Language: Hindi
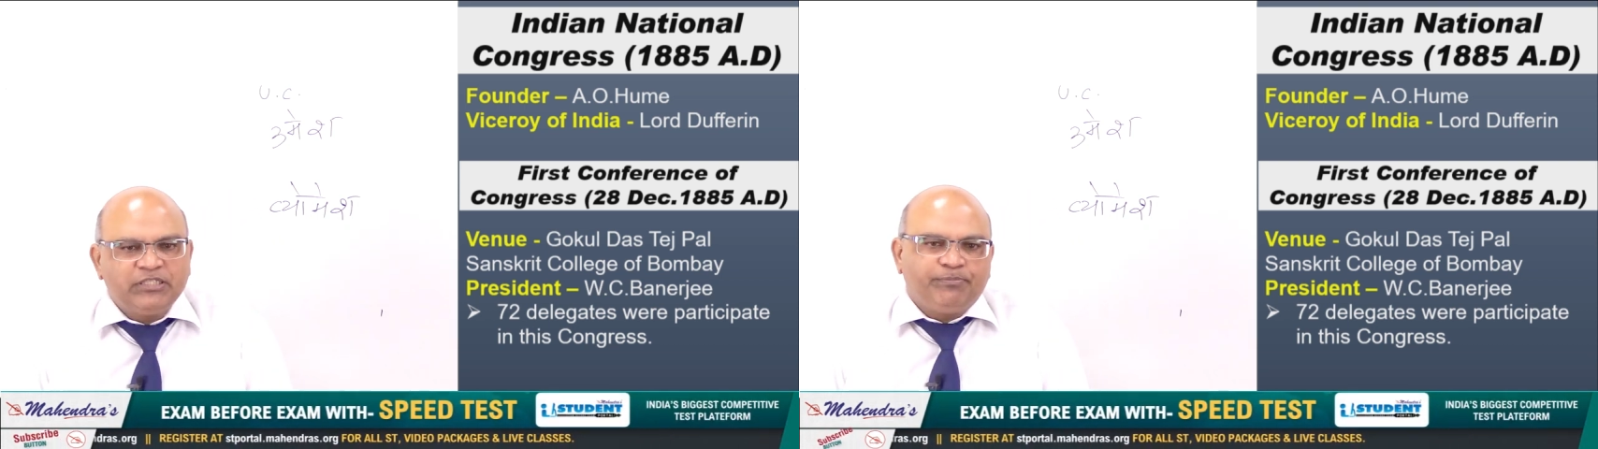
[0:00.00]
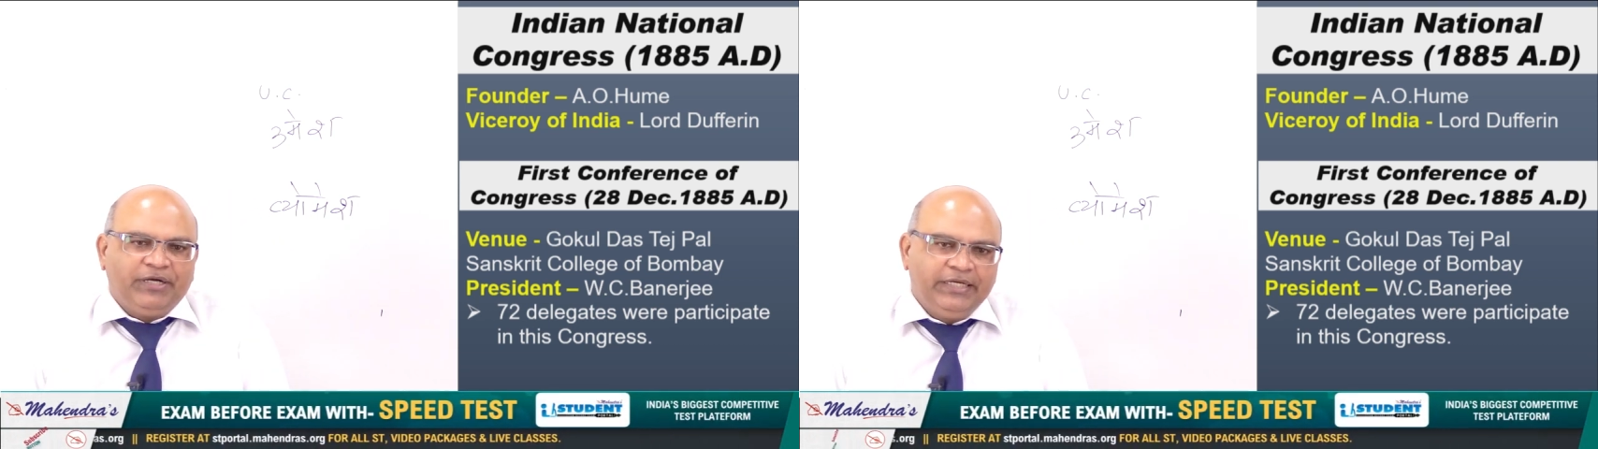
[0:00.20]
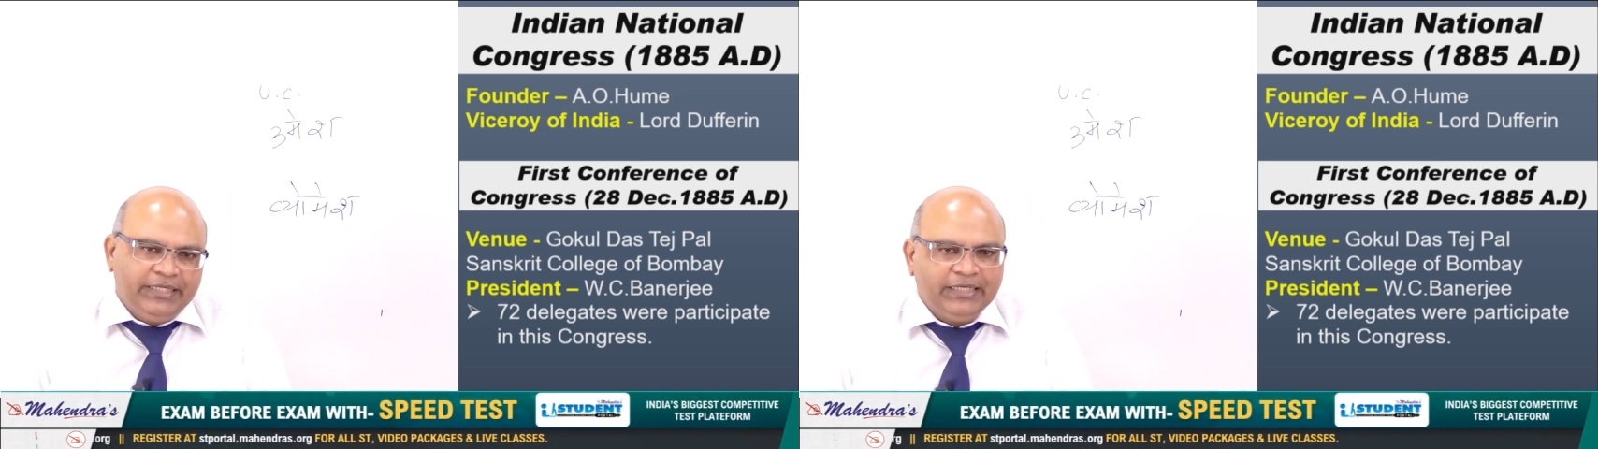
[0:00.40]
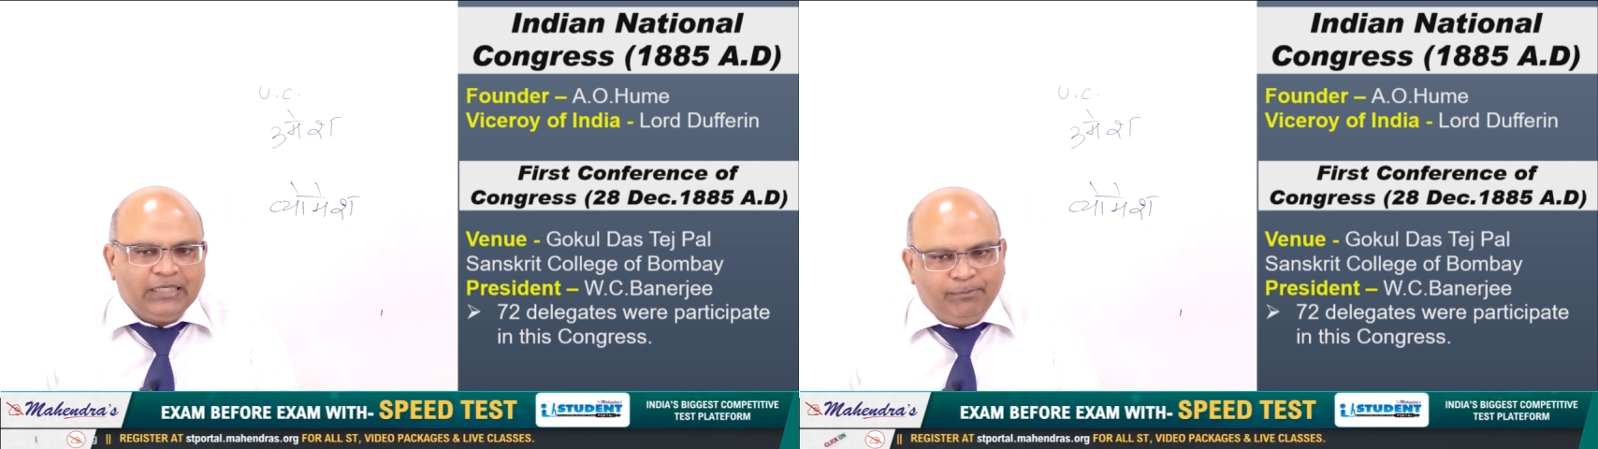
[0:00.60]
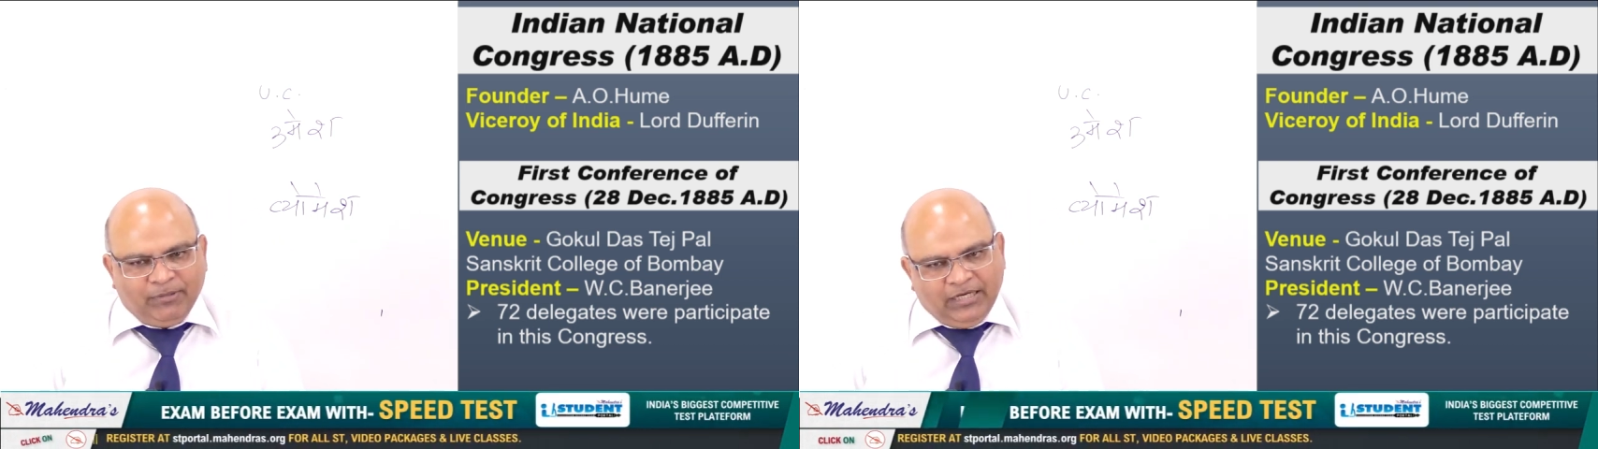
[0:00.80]
मिस
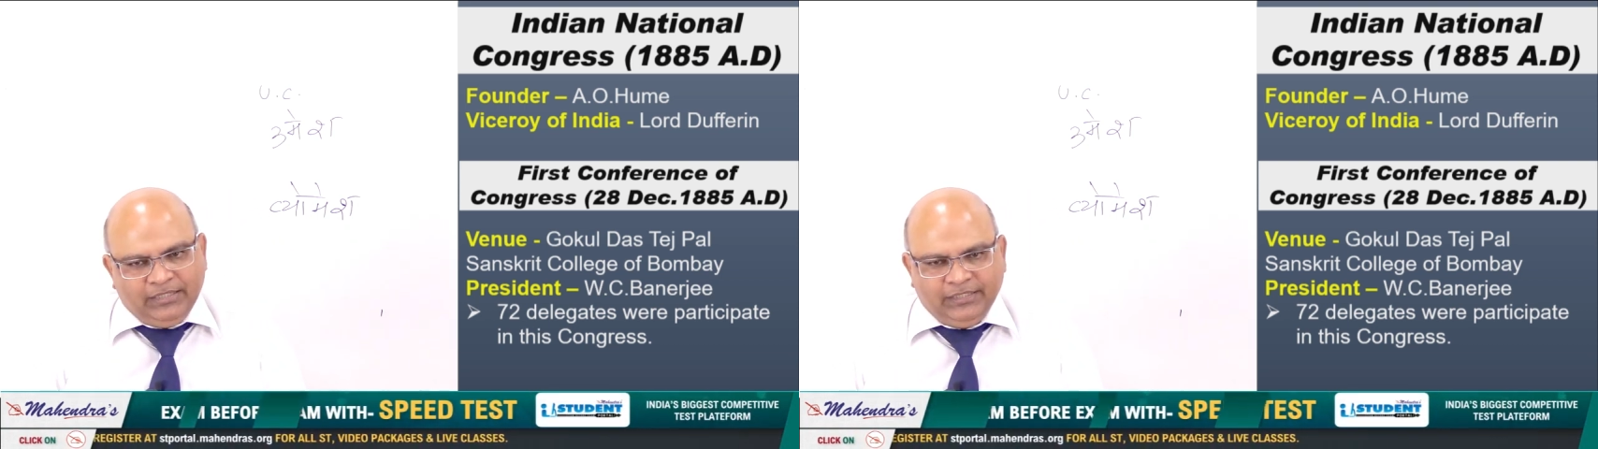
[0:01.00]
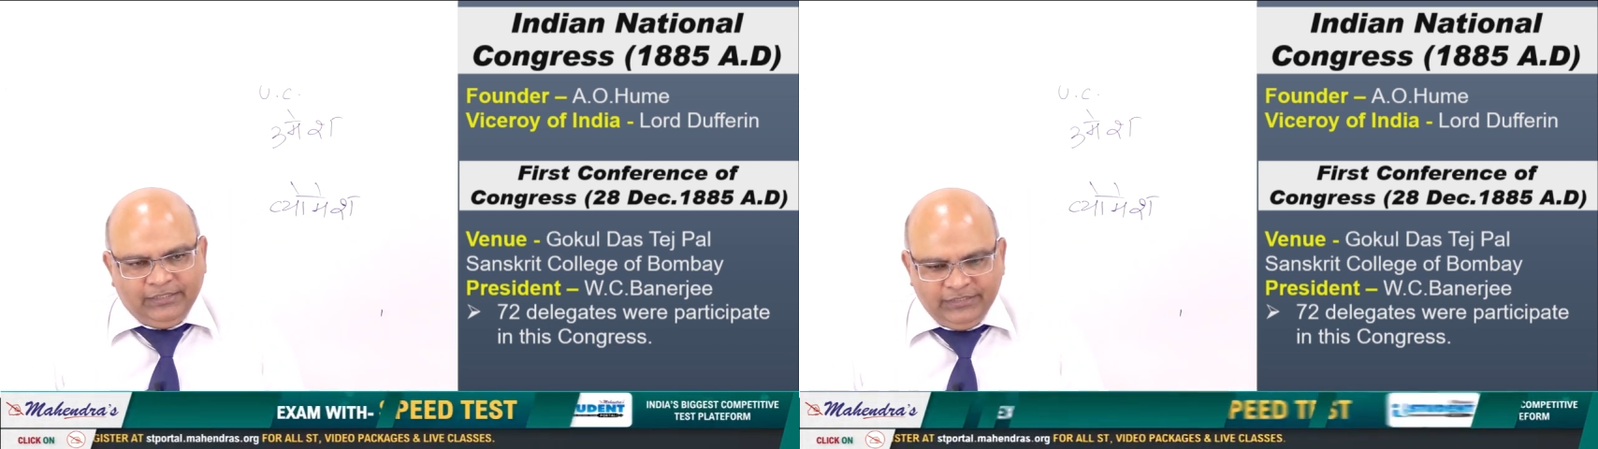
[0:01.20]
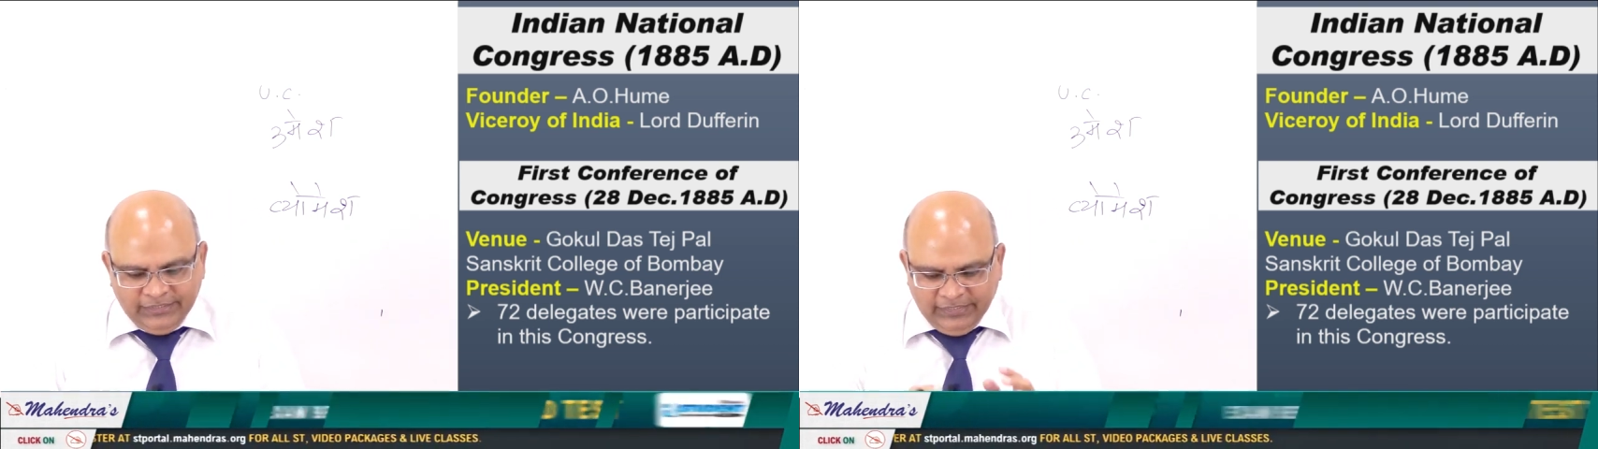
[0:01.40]
प्रिंटिंग का पार्ट है